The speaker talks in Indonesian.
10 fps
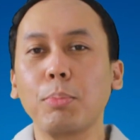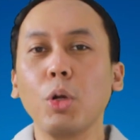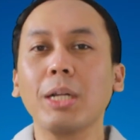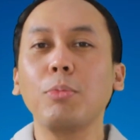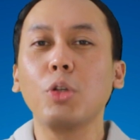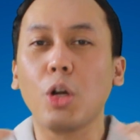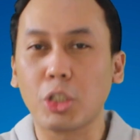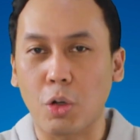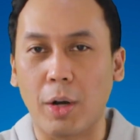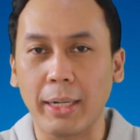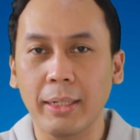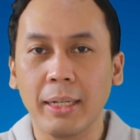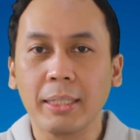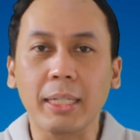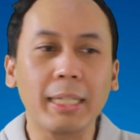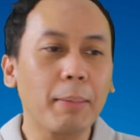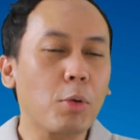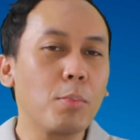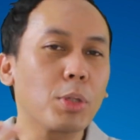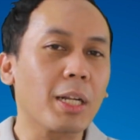10.000 Dogecoin setiap
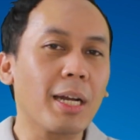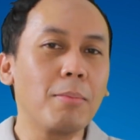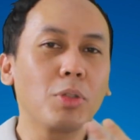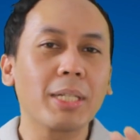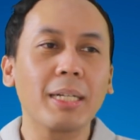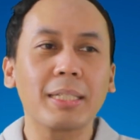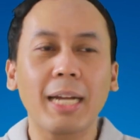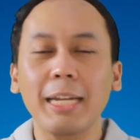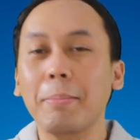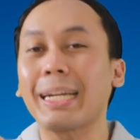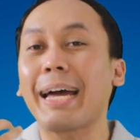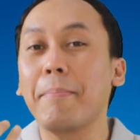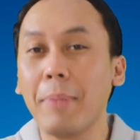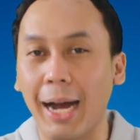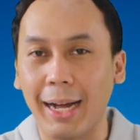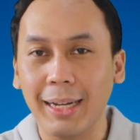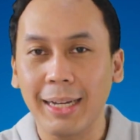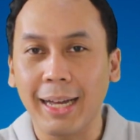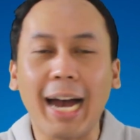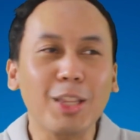komputer kamu selesai menambang
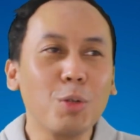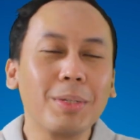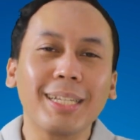atau